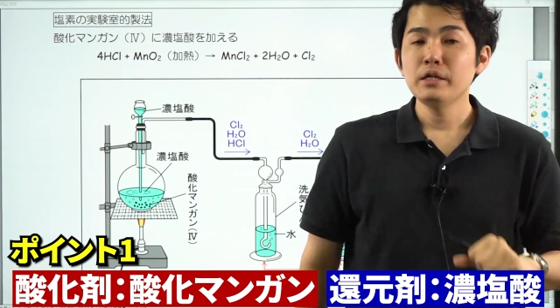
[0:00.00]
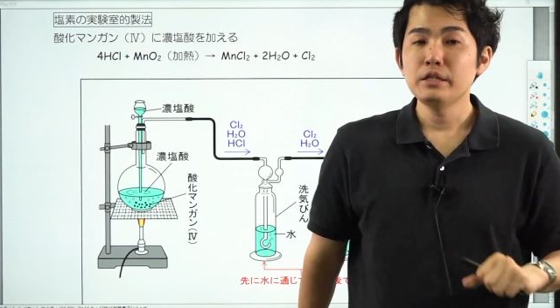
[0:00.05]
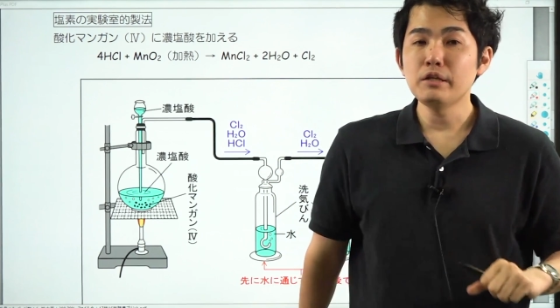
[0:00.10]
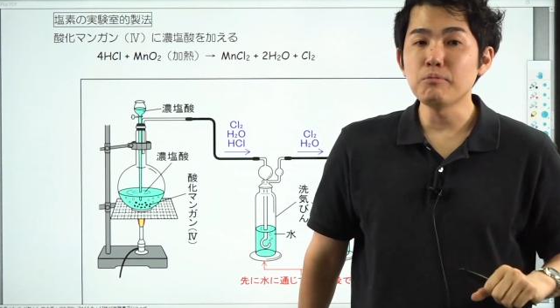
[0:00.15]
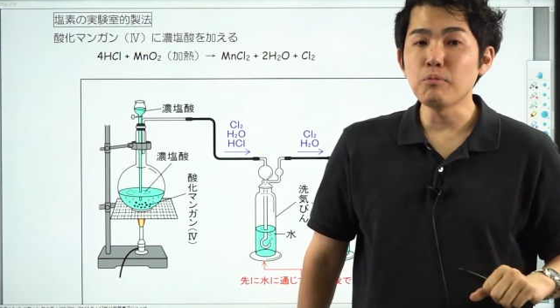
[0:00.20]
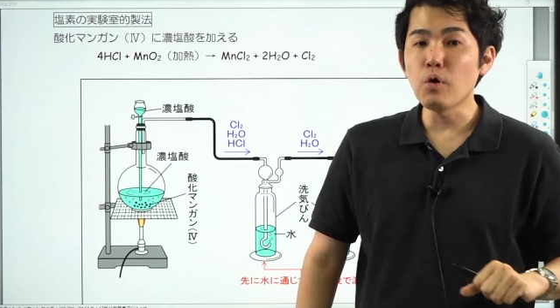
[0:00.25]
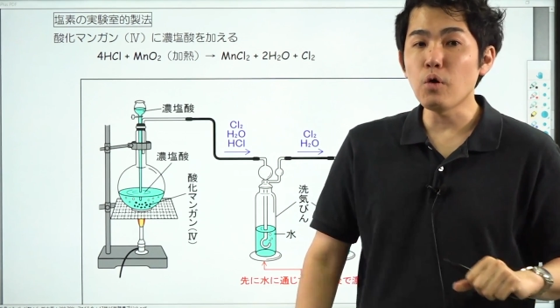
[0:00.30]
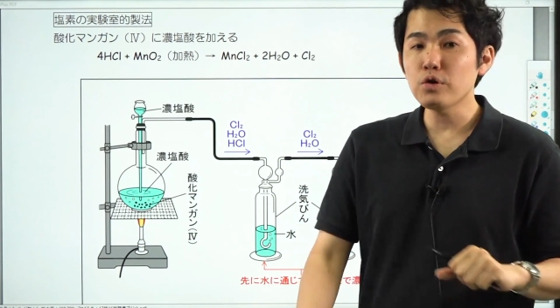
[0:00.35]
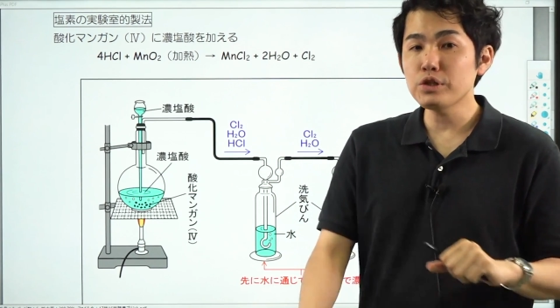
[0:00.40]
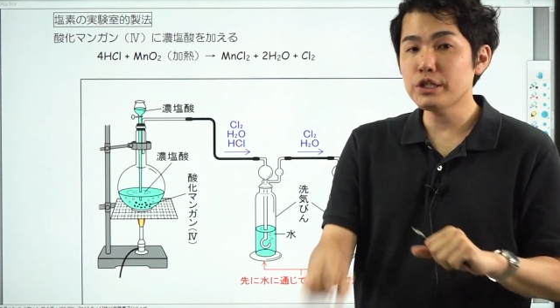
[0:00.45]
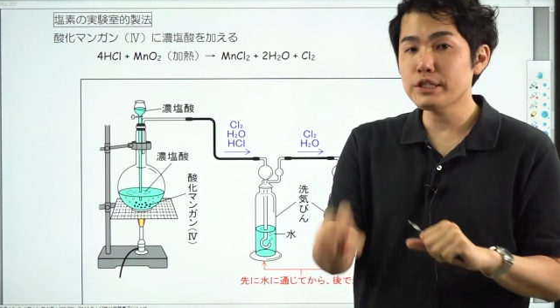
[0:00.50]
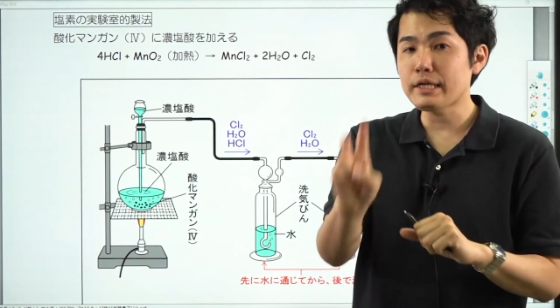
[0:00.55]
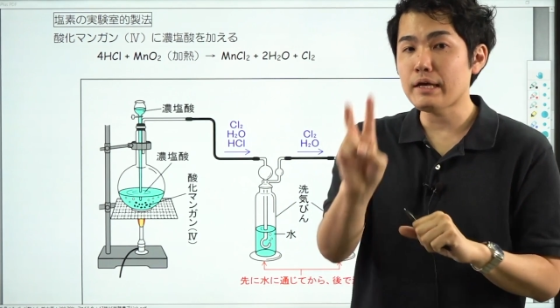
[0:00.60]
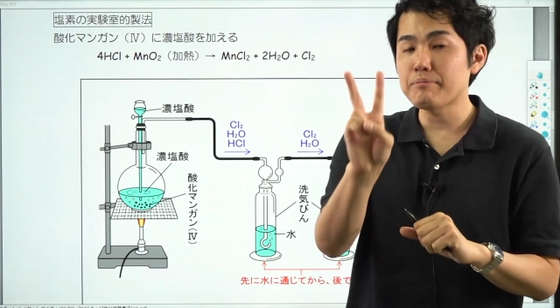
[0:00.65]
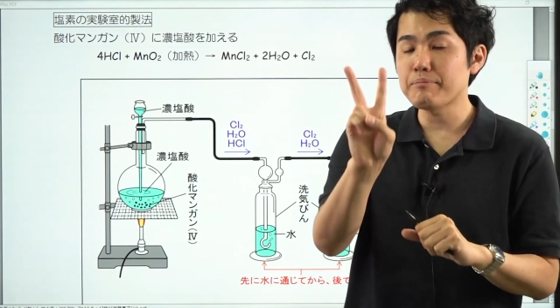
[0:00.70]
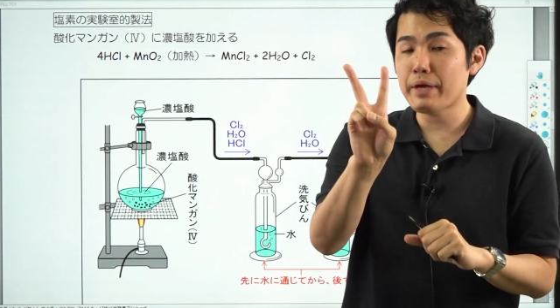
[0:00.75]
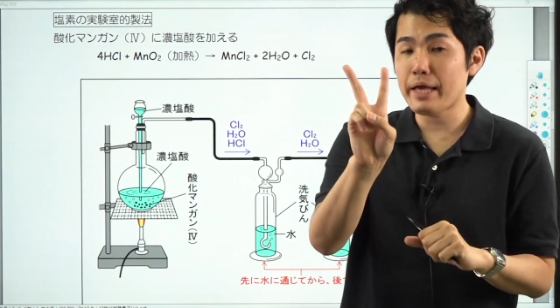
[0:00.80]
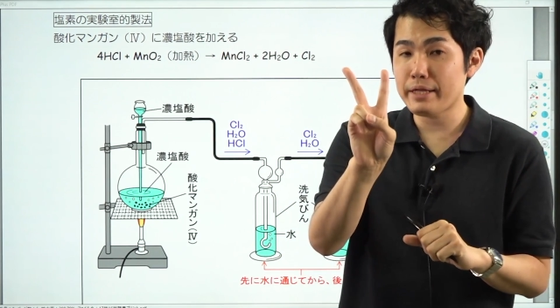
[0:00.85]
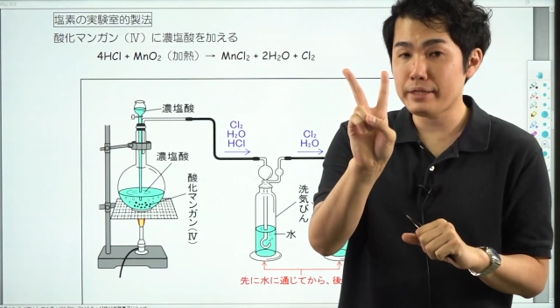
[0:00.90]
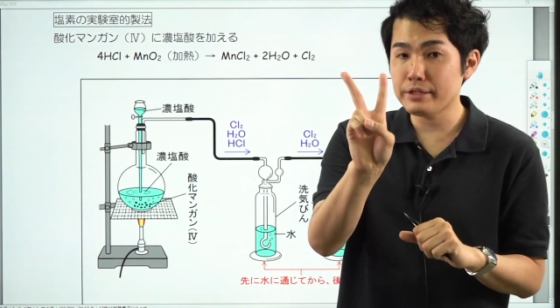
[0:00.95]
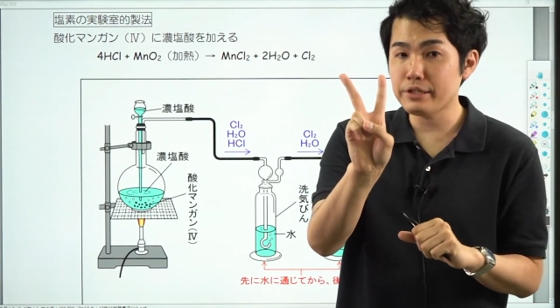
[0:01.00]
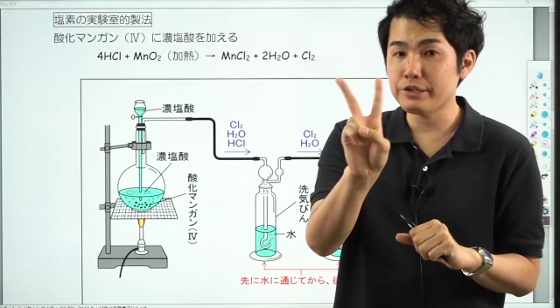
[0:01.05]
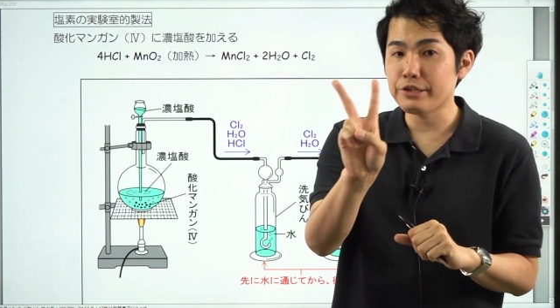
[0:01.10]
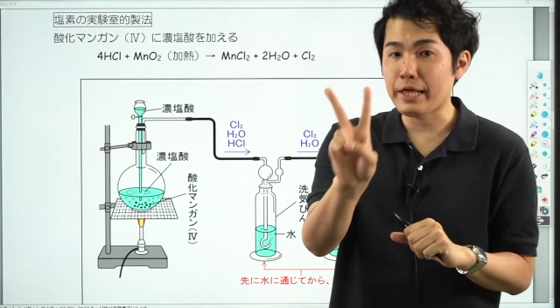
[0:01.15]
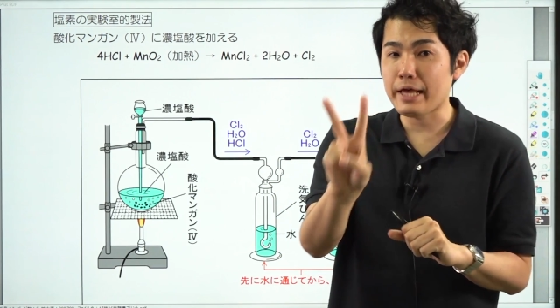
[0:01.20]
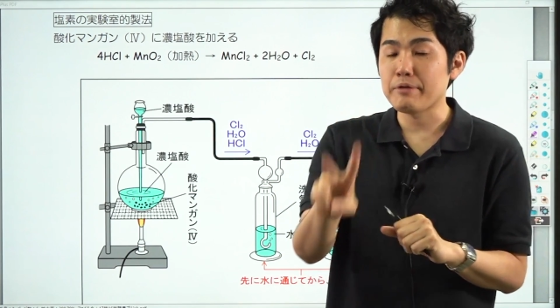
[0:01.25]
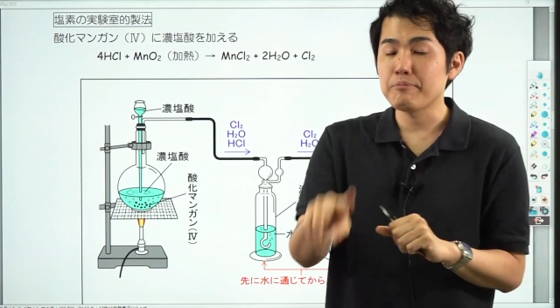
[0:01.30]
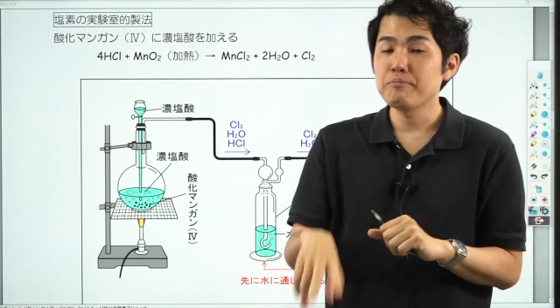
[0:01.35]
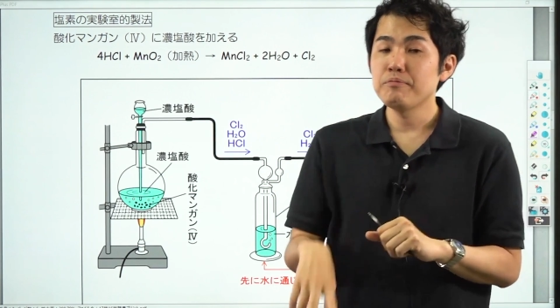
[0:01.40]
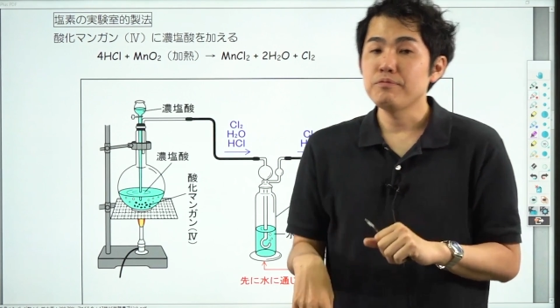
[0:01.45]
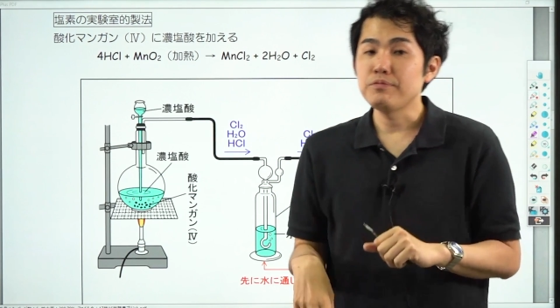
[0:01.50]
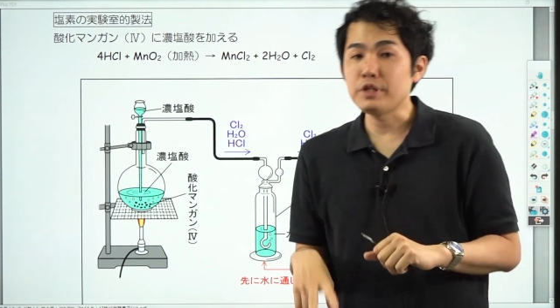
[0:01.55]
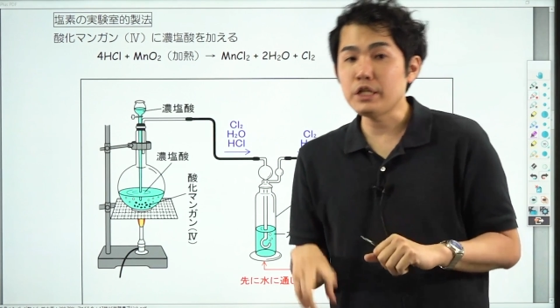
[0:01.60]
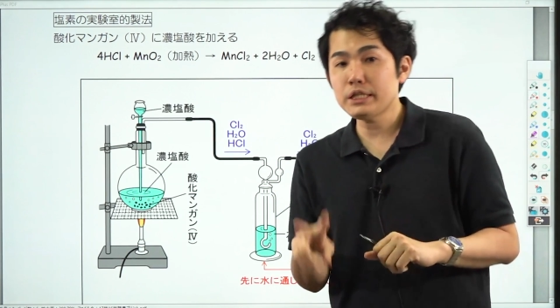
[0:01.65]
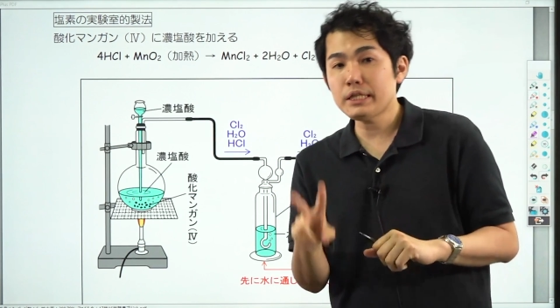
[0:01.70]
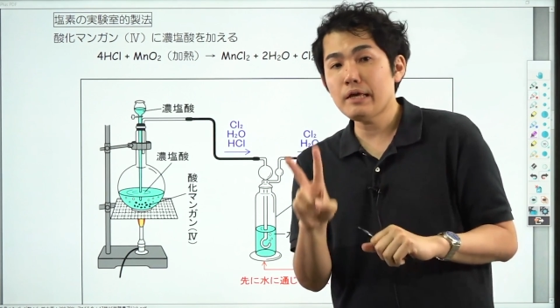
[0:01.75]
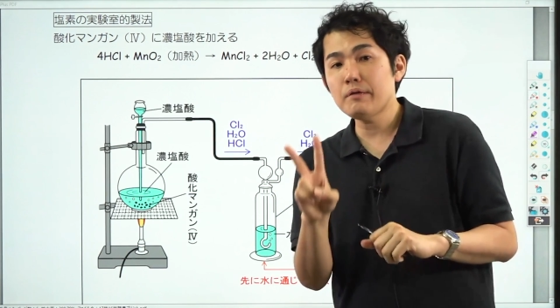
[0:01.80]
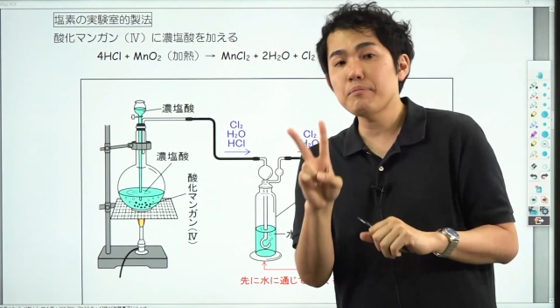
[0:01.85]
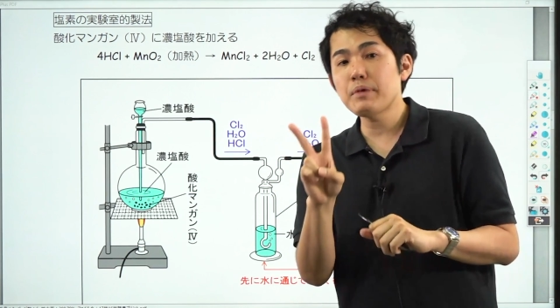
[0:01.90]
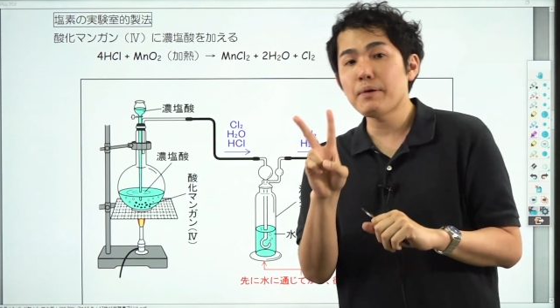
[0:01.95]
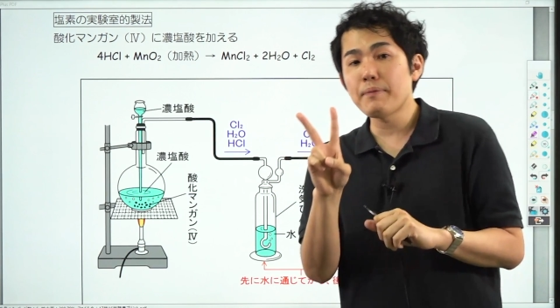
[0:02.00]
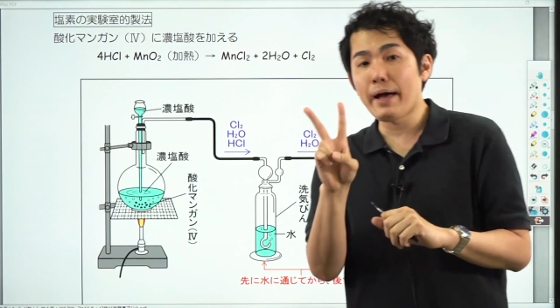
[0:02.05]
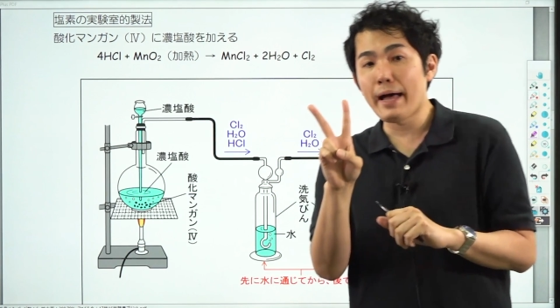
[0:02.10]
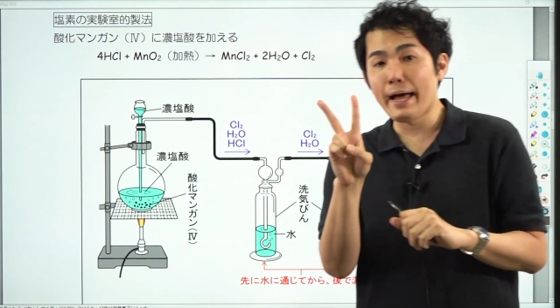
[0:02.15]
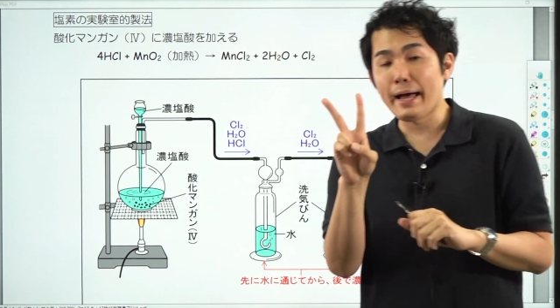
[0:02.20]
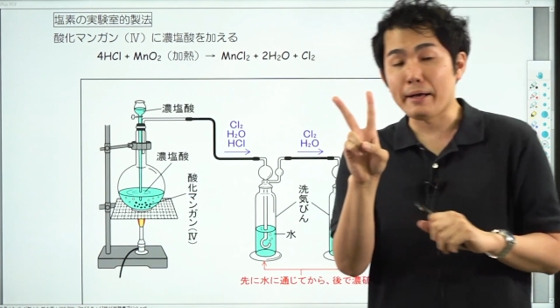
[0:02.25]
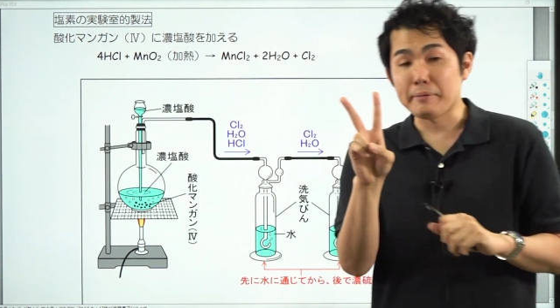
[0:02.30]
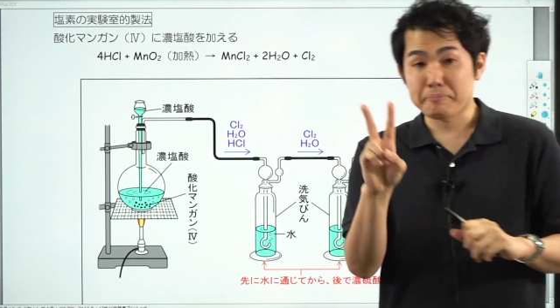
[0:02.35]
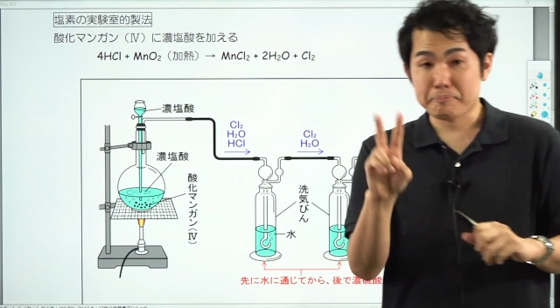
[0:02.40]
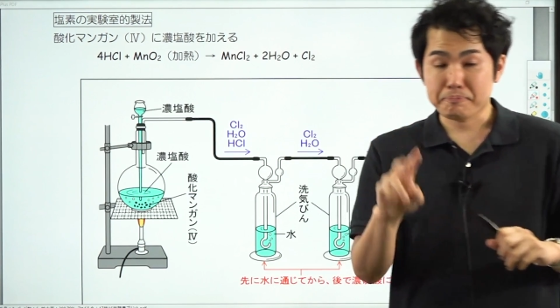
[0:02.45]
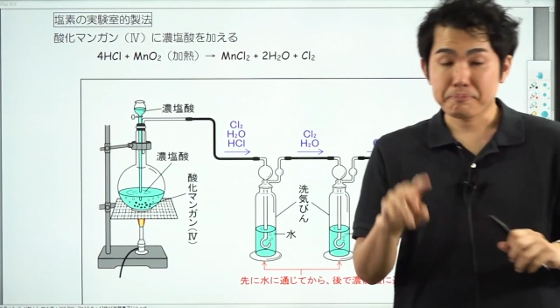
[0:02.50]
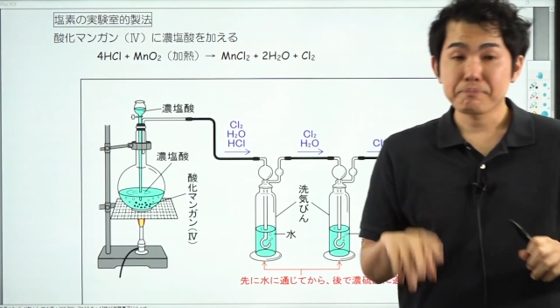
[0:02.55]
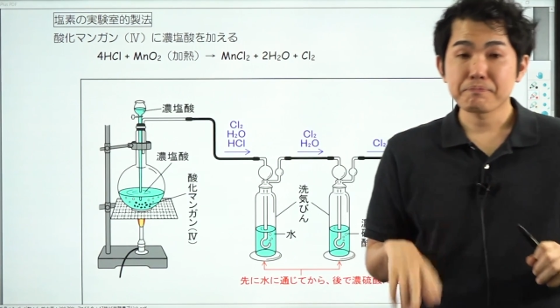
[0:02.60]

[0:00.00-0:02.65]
で、もう2点目ですね。2点目は、